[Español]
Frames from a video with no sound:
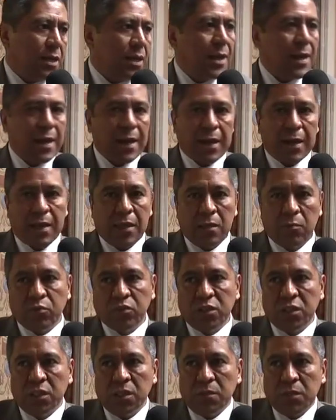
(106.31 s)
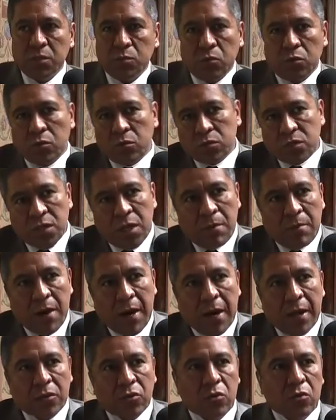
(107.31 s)
y cargada de positivismo nos
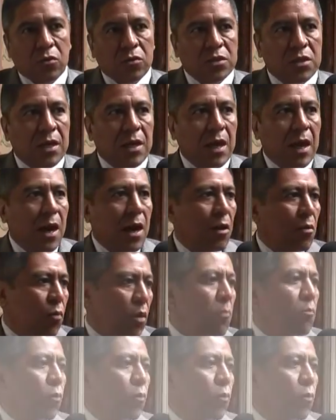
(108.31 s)
lleva a todos a buen